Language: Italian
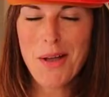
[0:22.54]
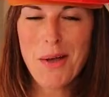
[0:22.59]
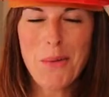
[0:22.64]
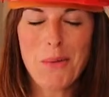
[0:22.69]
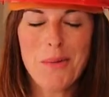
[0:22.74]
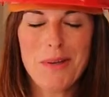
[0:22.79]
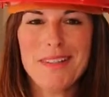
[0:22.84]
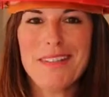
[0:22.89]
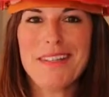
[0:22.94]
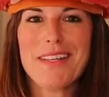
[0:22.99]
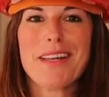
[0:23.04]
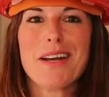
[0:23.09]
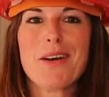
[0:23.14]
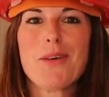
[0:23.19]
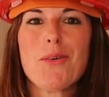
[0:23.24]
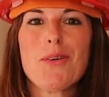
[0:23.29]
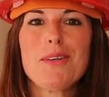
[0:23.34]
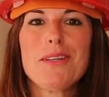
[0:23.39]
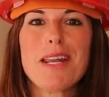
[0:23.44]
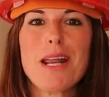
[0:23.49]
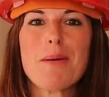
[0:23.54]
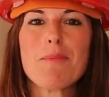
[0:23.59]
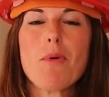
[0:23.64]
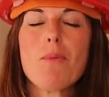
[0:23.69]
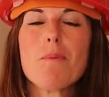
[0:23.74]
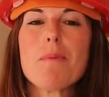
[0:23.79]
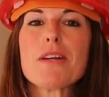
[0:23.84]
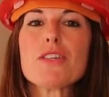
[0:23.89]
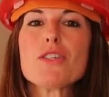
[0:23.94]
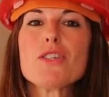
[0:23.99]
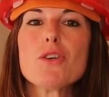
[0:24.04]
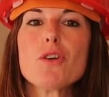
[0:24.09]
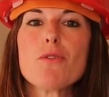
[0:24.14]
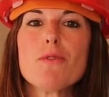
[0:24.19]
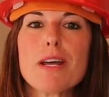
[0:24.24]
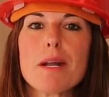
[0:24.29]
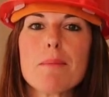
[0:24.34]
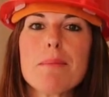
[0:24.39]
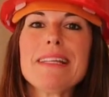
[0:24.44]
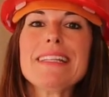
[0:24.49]
quindi raccoglieremo un bacino
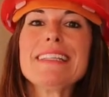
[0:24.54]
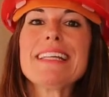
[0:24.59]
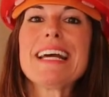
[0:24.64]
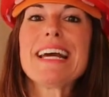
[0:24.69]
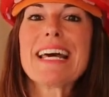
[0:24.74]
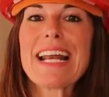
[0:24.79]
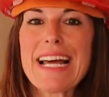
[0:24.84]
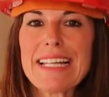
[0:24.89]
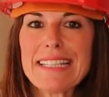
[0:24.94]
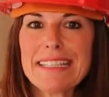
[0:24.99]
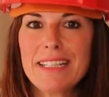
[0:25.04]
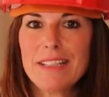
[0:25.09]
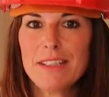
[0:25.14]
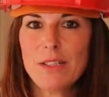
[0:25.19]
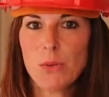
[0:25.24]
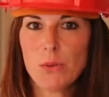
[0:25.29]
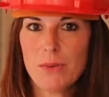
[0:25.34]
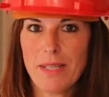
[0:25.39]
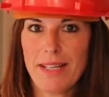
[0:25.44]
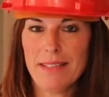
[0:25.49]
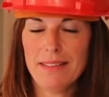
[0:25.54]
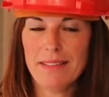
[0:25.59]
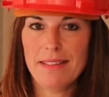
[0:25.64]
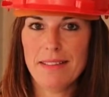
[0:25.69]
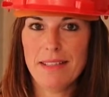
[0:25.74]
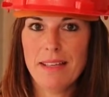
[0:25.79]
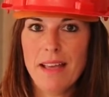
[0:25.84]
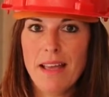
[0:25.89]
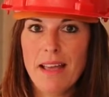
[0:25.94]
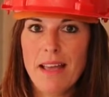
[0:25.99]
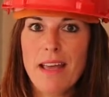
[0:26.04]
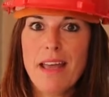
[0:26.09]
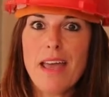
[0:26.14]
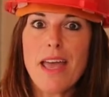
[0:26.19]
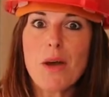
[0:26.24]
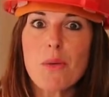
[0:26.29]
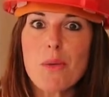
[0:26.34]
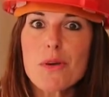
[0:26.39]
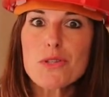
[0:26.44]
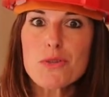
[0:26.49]
veramente grande di utenti e
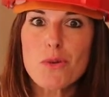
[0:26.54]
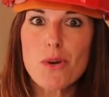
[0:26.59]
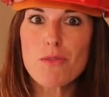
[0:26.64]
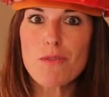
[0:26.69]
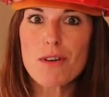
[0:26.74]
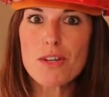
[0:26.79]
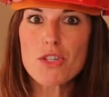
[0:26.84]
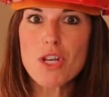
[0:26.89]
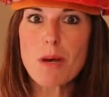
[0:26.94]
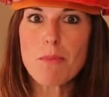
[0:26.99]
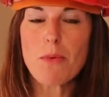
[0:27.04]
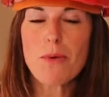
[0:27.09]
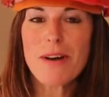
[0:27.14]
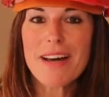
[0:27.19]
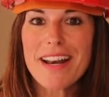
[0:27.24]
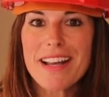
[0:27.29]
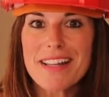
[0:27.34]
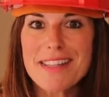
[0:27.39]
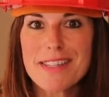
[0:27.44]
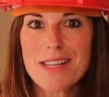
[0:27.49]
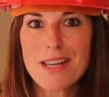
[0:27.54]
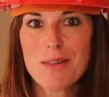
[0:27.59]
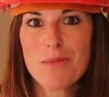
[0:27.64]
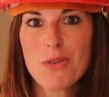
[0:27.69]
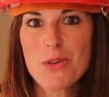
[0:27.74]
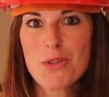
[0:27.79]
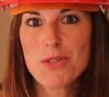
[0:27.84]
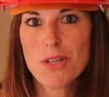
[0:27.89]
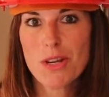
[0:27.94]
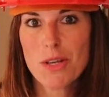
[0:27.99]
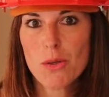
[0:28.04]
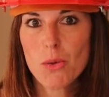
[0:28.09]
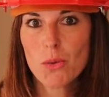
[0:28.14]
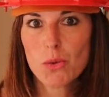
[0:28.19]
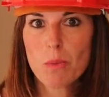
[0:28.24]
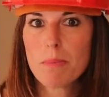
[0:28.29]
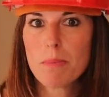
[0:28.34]
questo lo facciamo grazie al vostro aiuto.